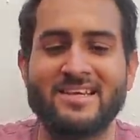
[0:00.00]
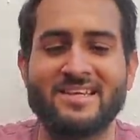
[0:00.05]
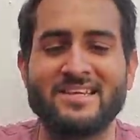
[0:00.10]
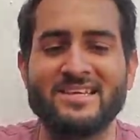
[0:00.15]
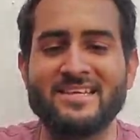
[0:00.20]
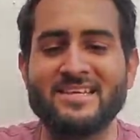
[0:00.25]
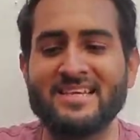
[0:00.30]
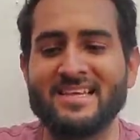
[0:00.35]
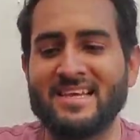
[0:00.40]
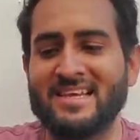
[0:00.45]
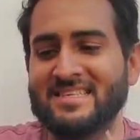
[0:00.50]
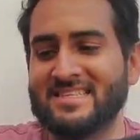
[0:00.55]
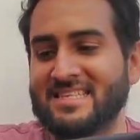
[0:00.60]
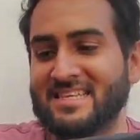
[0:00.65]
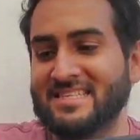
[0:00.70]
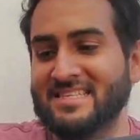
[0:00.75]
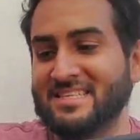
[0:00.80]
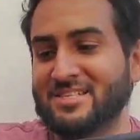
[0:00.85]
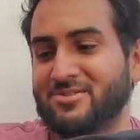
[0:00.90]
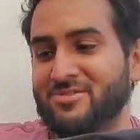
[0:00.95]
Y
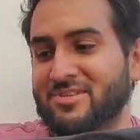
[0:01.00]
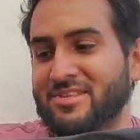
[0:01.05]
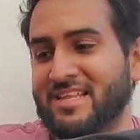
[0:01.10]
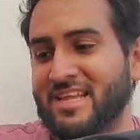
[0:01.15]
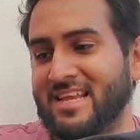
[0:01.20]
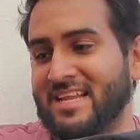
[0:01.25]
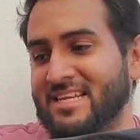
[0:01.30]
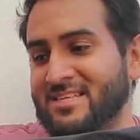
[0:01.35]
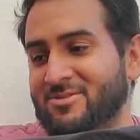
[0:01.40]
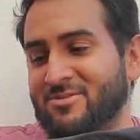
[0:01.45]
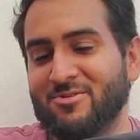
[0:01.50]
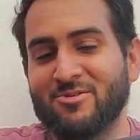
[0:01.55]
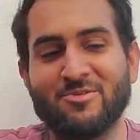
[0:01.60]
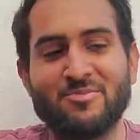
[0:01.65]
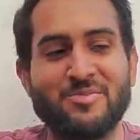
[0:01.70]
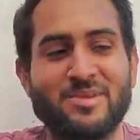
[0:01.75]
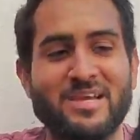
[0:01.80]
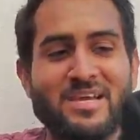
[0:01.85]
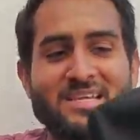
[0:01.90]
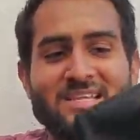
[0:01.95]
estas sí son telas
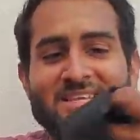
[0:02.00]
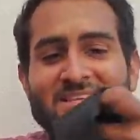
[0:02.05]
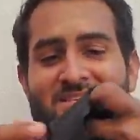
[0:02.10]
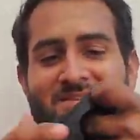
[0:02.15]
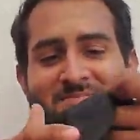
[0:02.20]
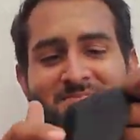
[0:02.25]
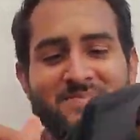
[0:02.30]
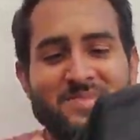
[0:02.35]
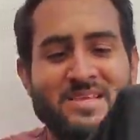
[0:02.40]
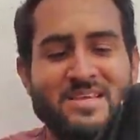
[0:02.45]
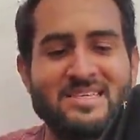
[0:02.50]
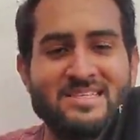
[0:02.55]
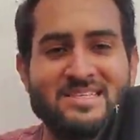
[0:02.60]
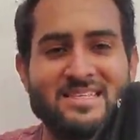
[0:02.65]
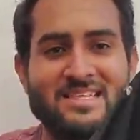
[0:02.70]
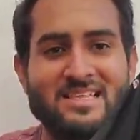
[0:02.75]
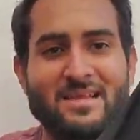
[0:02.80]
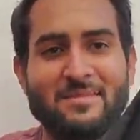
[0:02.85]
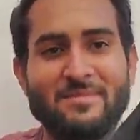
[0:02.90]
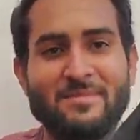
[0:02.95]
colombianas.
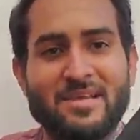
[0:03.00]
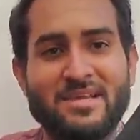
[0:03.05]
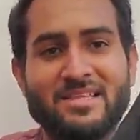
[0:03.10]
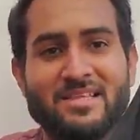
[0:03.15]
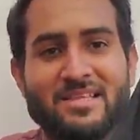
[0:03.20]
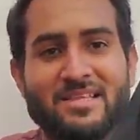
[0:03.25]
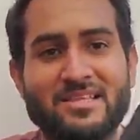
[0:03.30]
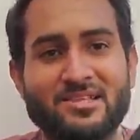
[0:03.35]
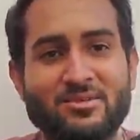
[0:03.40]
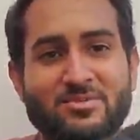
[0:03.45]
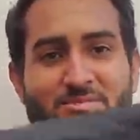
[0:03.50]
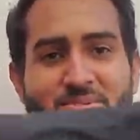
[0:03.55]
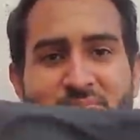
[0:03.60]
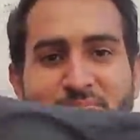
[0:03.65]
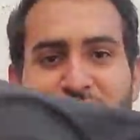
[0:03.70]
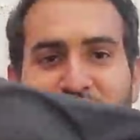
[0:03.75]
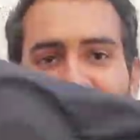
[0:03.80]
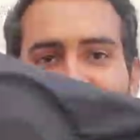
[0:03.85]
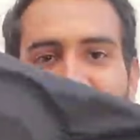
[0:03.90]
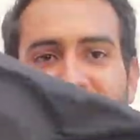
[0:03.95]
Este también es un
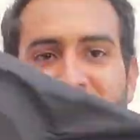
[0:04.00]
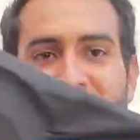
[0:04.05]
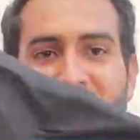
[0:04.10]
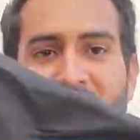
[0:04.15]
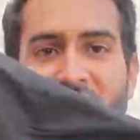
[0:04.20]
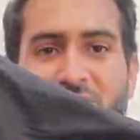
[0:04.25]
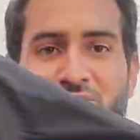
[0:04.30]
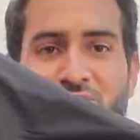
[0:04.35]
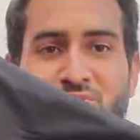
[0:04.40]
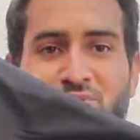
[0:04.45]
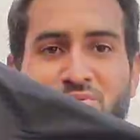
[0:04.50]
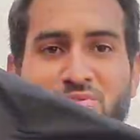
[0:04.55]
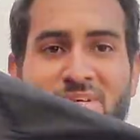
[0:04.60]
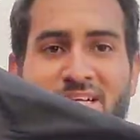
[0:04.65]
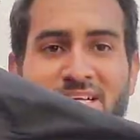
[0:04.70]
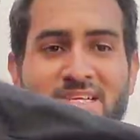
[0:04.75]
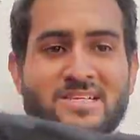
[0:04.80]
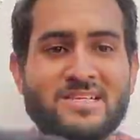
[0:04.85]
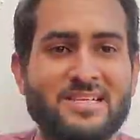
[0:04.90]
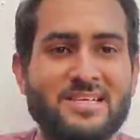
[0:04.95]
VIP Short sin
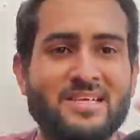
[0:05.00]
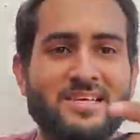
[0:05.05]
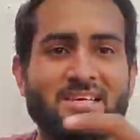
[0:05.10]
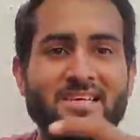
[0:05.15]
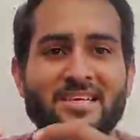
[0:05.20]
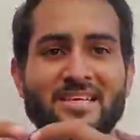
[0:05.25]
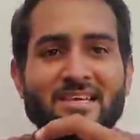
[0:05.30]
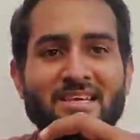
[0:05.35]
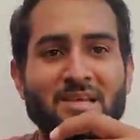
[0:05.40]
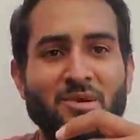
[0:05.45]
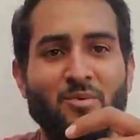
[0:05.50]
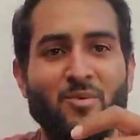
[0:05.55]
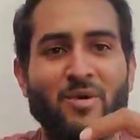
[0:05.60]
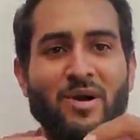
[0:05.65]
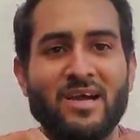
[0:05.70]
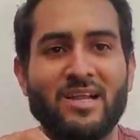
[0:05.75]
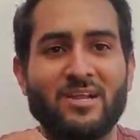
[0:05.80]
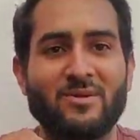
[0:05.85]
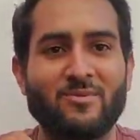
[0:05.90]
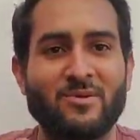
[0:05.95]
costuras.
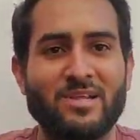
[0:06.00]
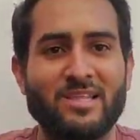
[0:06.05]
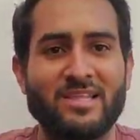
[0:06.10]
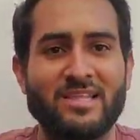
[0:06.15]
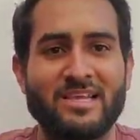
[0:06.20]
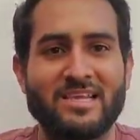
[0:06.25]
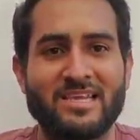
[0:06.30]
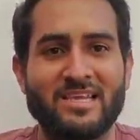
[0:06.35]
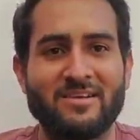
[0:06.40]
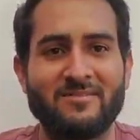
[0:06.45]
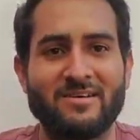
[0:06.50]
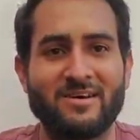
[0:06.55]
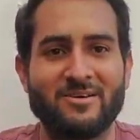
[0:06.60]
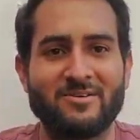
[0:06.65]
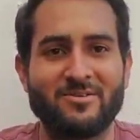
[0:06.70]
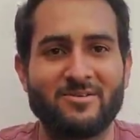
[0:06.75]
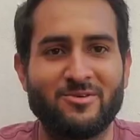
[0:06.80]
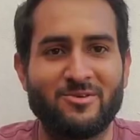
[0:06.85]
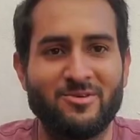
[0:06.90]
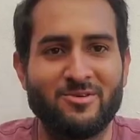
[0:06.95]
Igual cuenta aquí
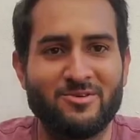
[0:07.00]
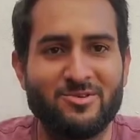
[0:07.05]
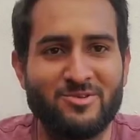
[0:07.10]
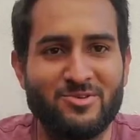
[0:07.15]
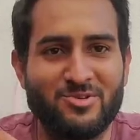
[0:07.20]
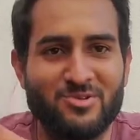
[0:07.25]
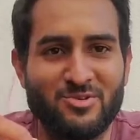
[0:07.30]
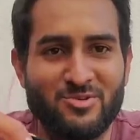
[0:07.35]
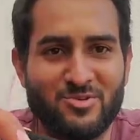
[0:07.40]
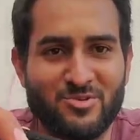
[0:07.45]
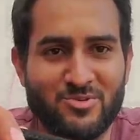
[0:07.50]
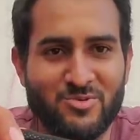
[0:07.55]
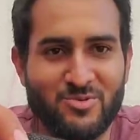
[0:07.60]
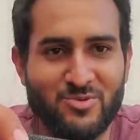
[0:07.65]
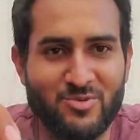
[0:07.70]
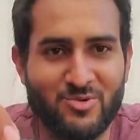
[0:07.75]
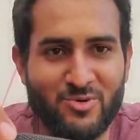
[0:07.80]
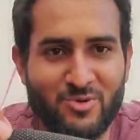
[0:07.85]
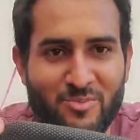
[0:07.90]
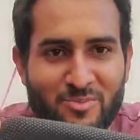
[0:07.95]
abajo con su
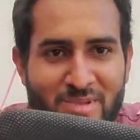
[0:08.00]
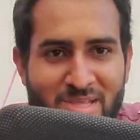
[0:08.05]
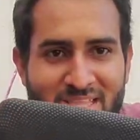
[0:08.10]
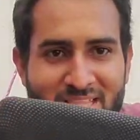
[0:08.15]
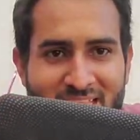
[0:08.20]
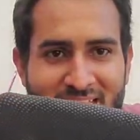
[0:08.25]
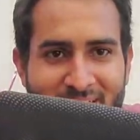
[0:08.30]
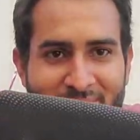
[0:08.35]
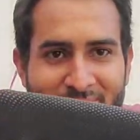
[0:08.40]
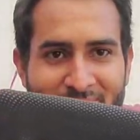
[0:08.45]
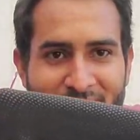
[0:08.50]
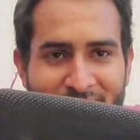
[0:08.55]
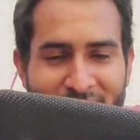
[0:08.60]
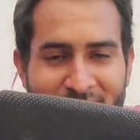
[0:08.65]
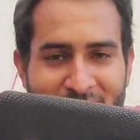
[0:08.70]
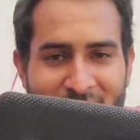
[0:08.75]
gomita.